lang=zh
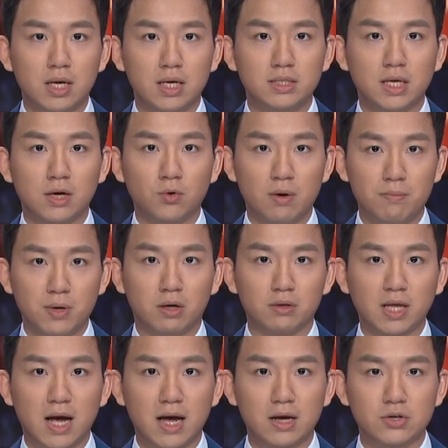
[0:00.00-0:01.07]
相关表
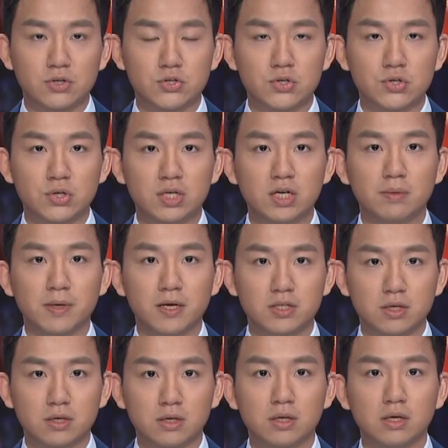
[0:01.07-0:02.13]
态是个别
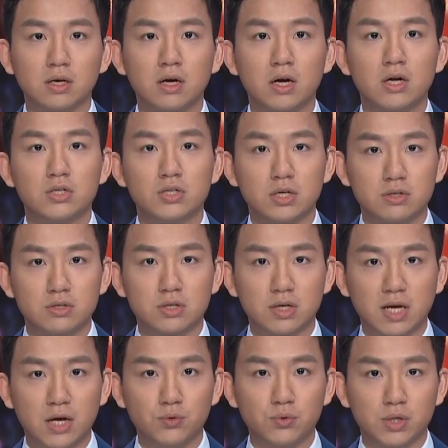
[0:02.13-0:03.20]
政客政治
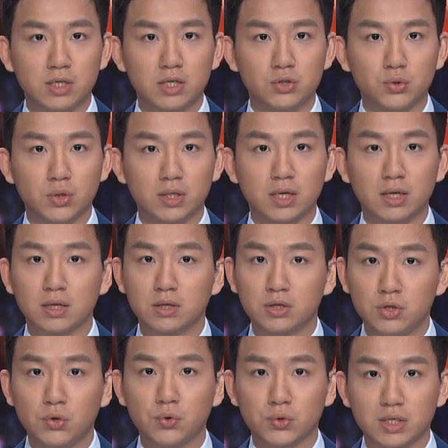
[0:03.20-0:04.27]
干预科学的
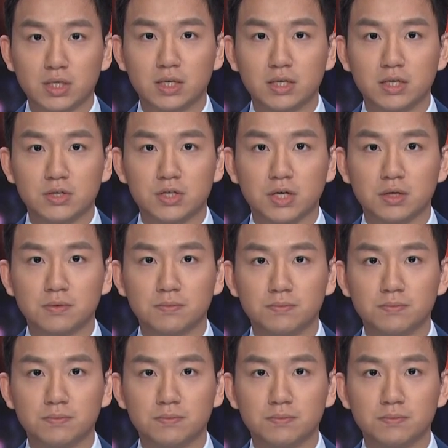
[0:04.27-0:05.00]
又一个例证。